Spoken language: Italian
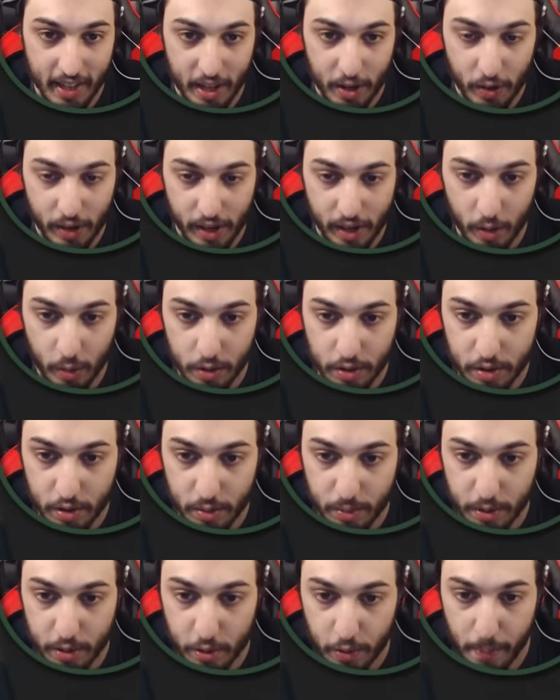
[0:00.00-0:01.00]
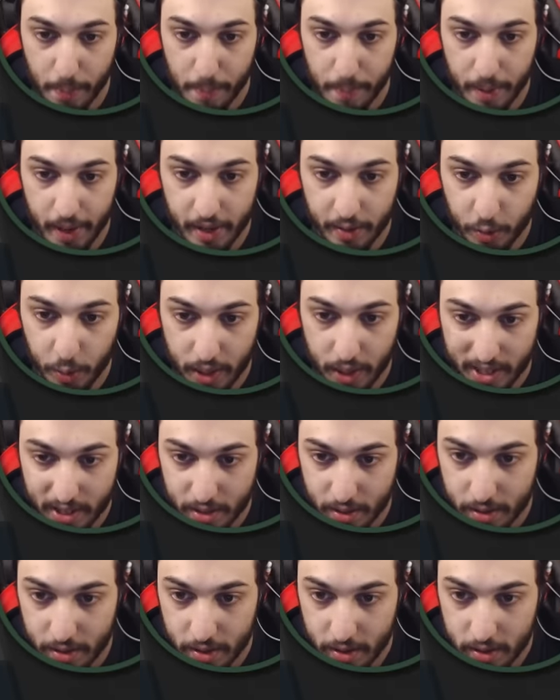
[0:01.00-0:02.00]
che non è in questo menu, ma in
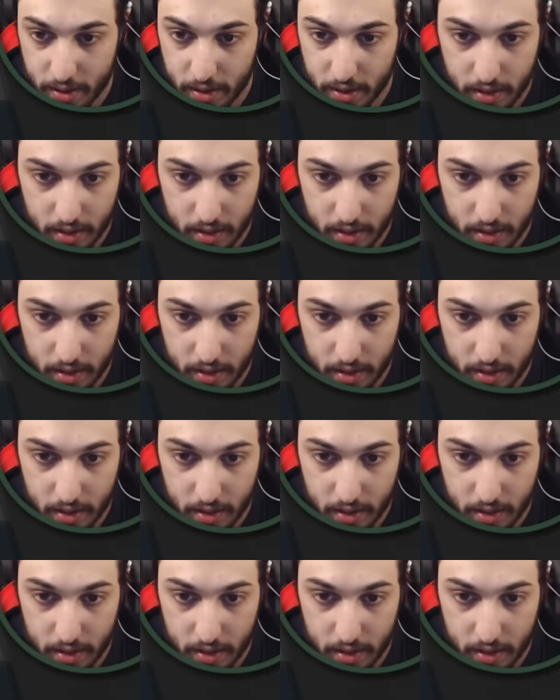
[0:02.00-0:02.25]
questo.